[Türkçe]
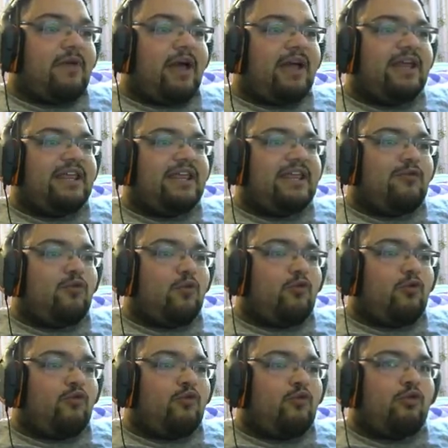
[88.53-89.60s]
Ay
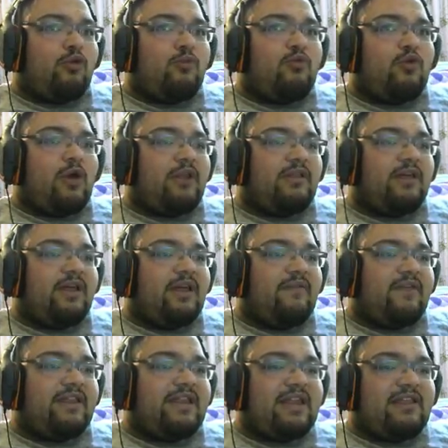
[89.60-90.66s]
çok kötü oynuyorum şu an. E,
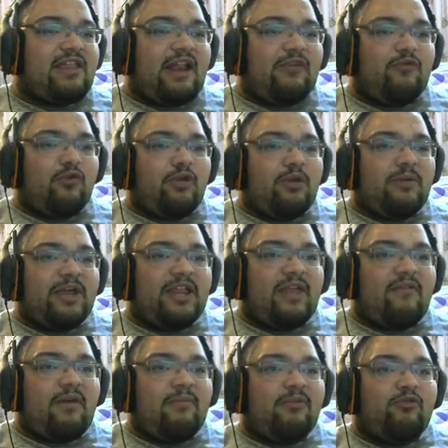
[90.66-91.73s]
evet rezalet oynamaya
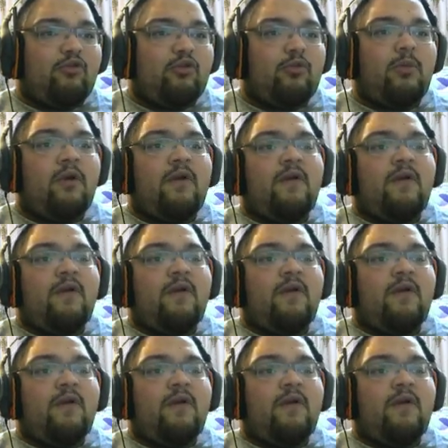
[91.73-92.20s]
devam ediyorum.